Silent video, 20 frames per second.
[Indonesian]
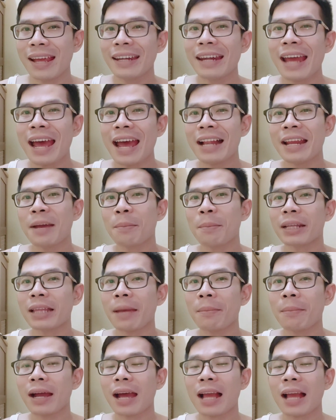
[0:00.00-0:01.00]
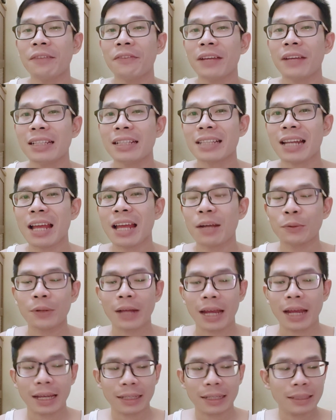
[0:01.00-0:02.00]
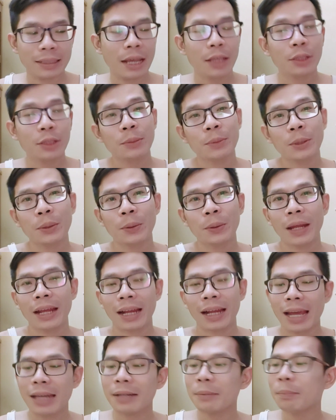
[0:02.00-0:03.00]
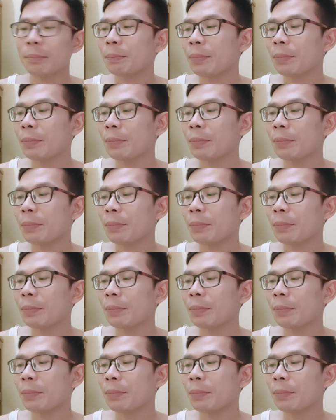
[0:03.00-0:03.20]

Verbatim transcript: Nah, hal yang pertama kali Felix lakukan yaitu menggunakan